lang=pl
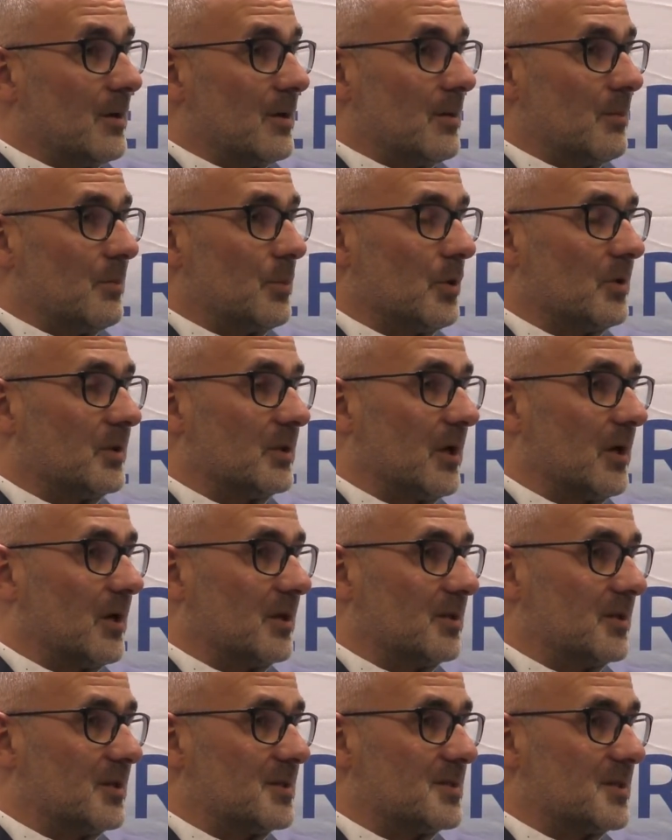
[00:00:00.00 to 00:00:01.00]
Piąta
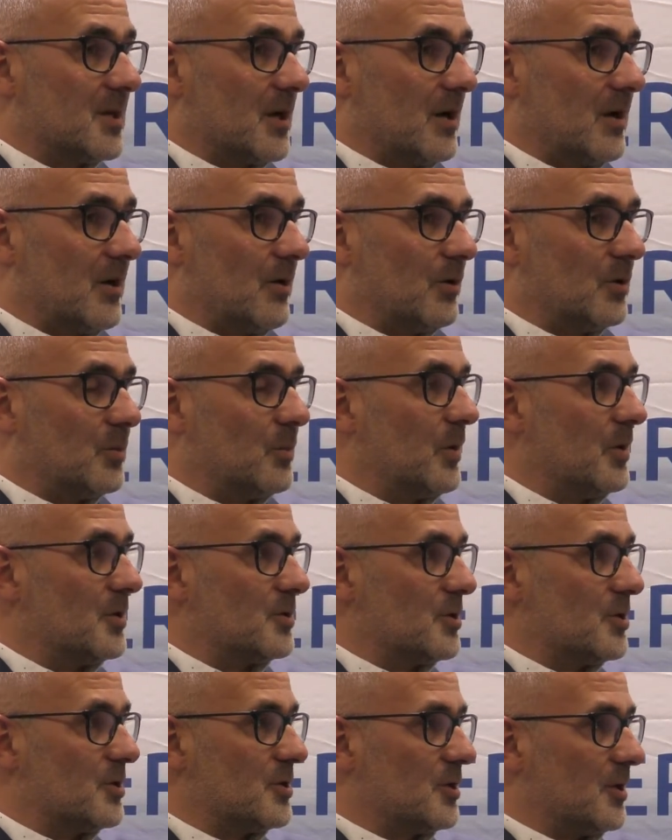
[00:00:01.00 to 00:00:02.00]
edycja
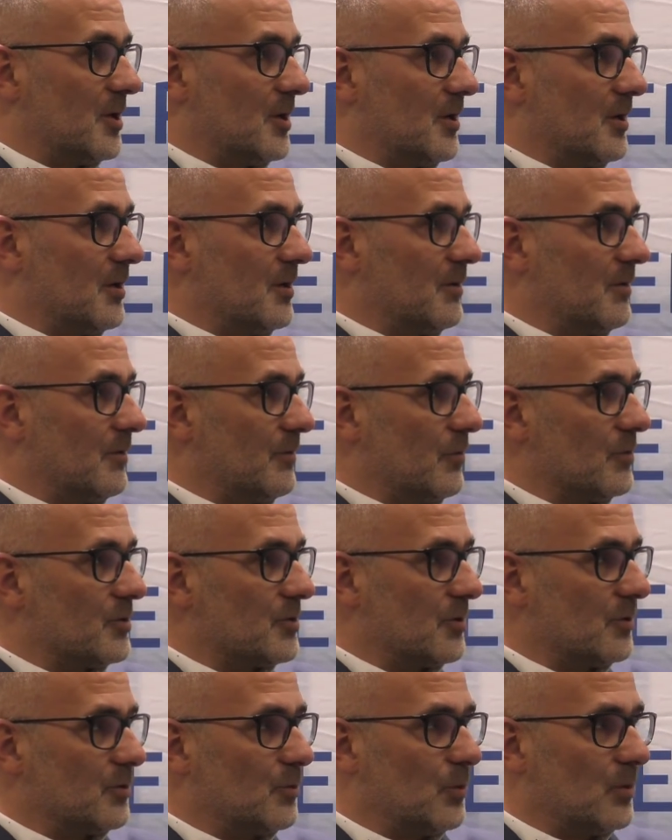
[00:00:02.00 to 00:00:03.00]
odbędzie się e, w
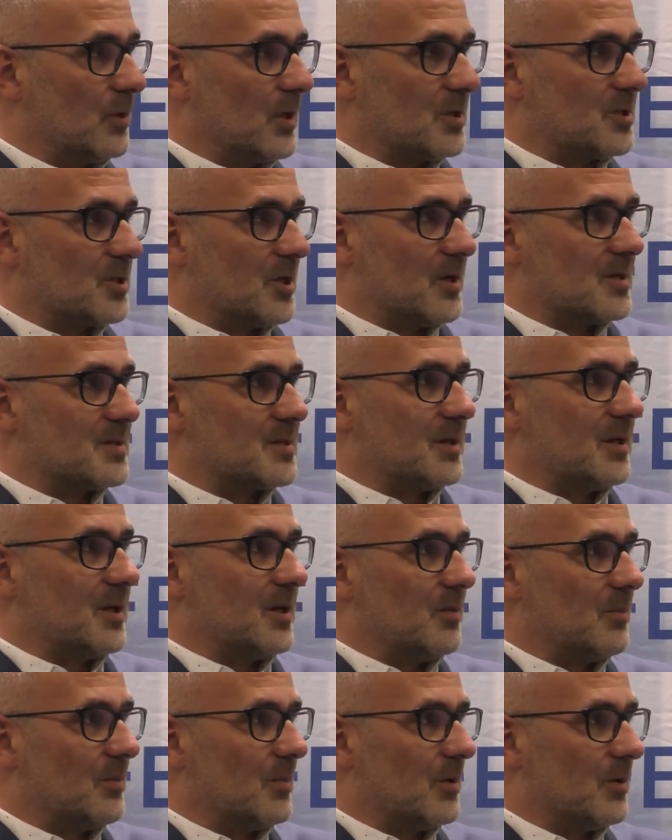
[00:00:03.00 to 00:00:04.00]
ośrodku
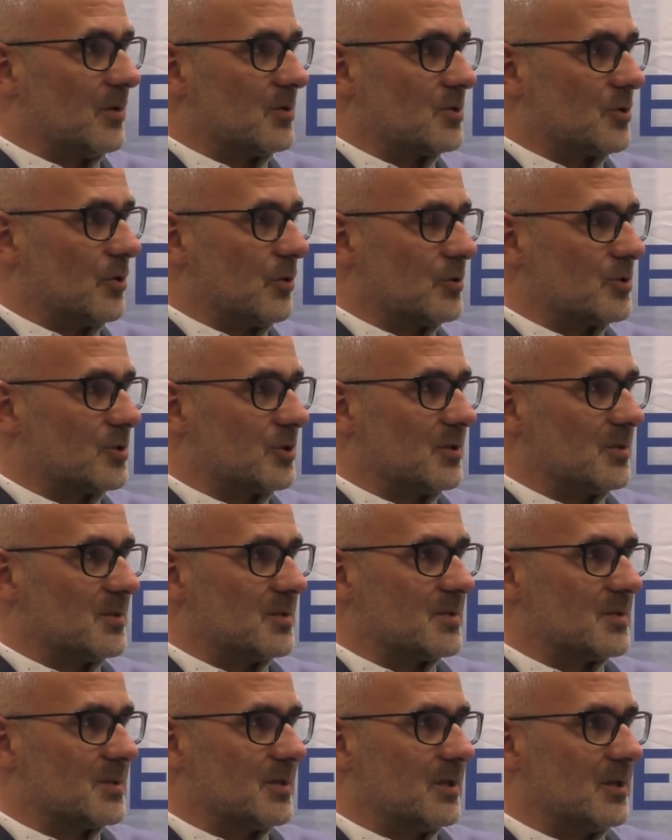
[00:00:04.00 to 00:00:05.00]
narciarskim
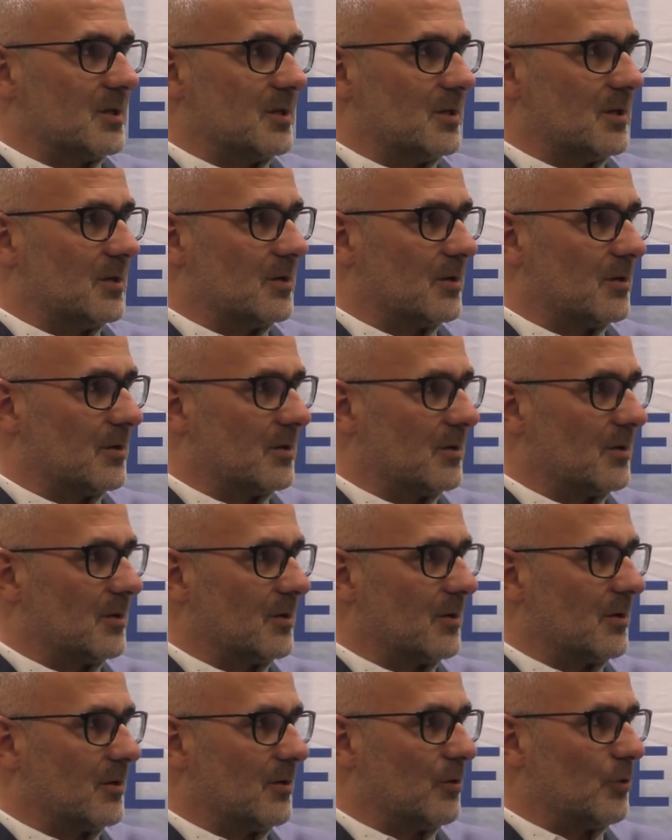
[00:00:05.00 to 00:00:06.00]
Czorsztynski
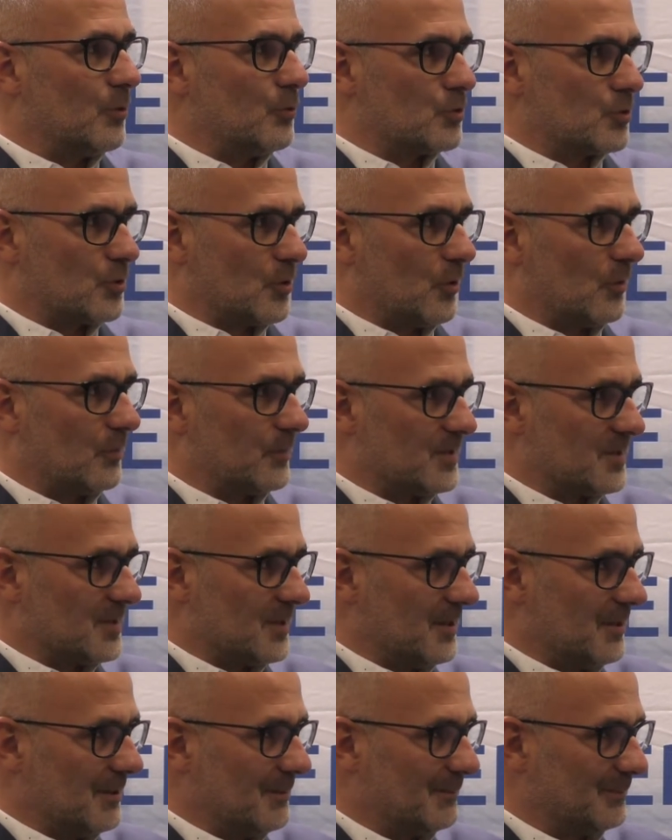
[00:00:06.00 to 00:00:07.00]

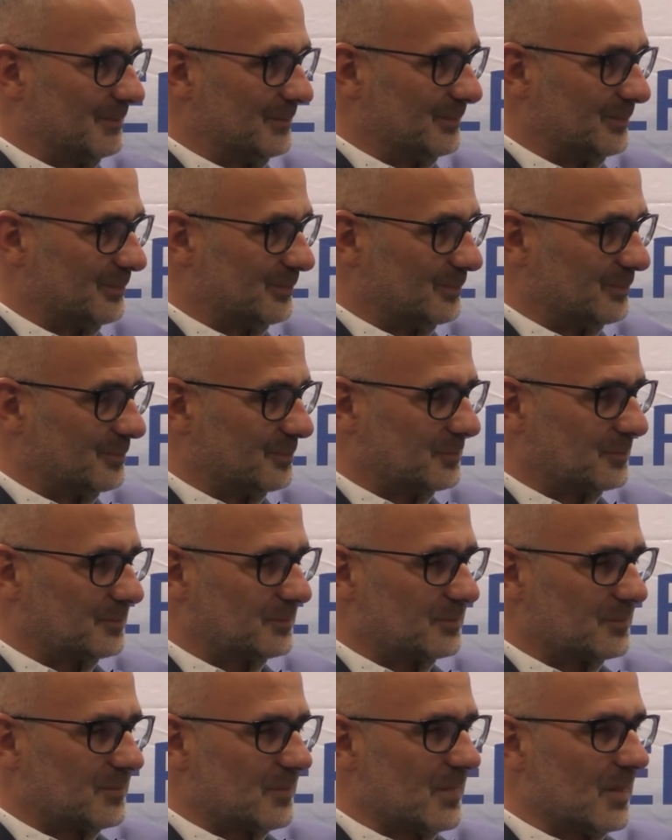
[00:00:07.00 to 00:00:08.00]
Kluszkowce.
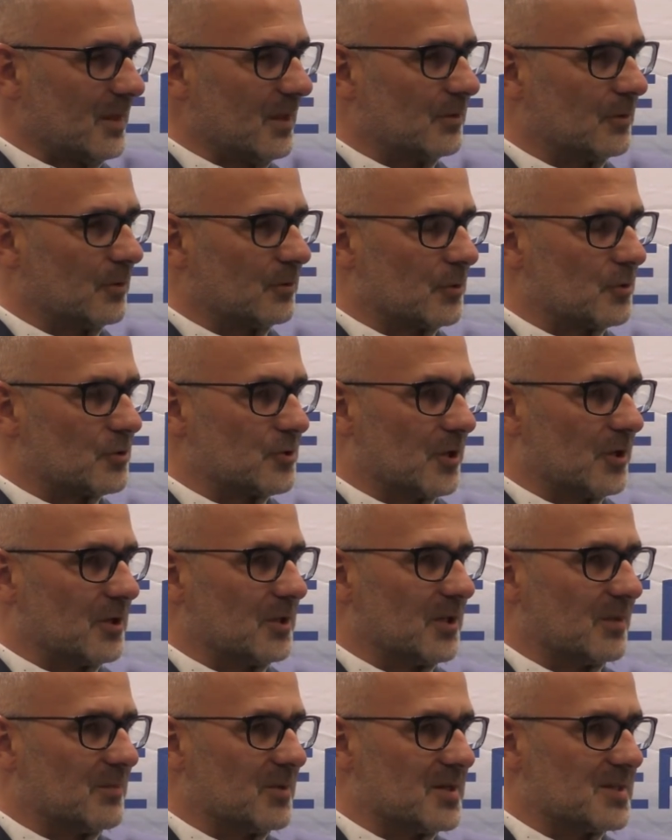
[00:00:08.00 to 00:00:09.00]
To troszkę
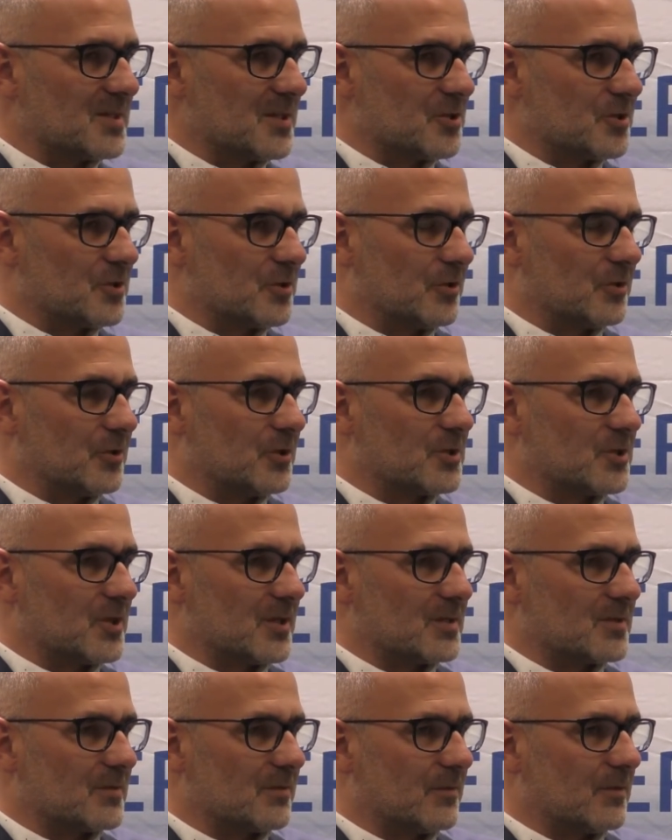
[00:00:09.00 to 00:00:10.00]
inne miejsce niż
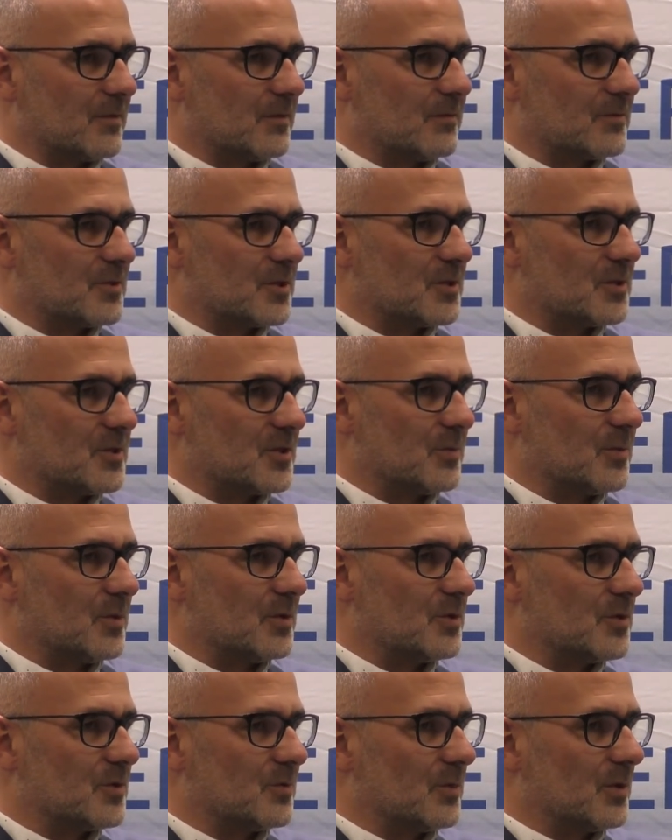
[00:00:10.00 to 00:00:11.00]
dotychczas. Wcześniej
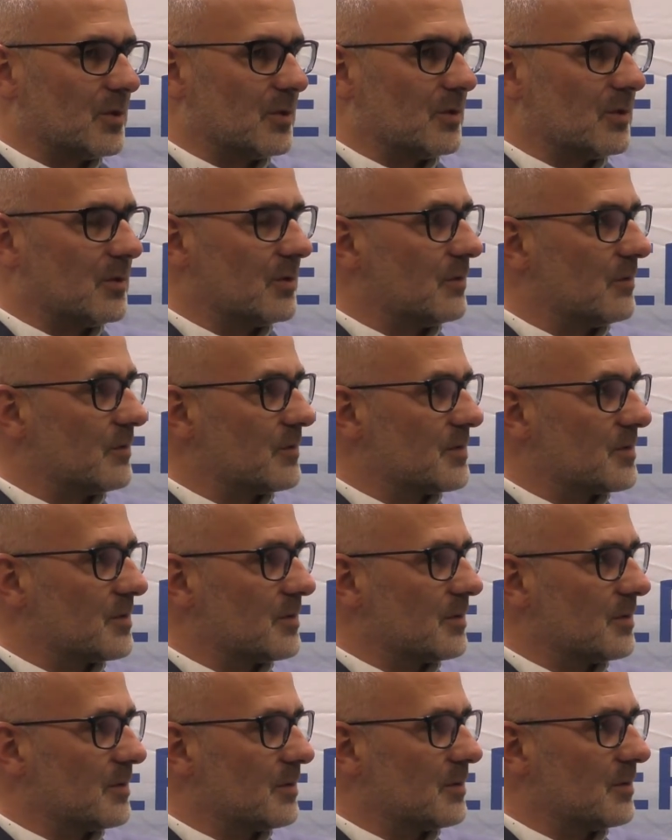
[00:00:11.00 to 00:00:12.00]
byliśmy e, w,
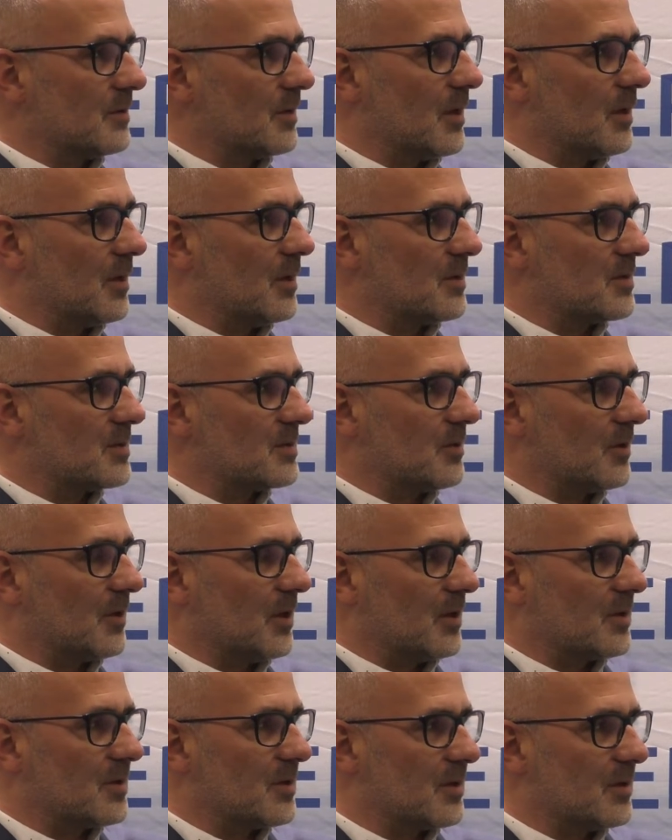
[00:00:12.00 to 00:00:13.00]
e, na
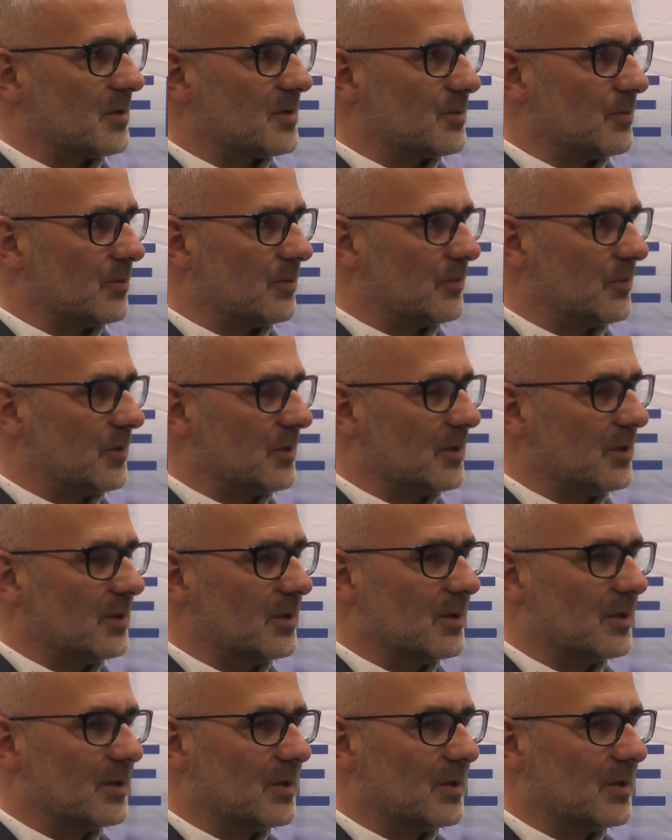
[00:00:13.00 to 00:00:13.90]
stokach Słotwiny.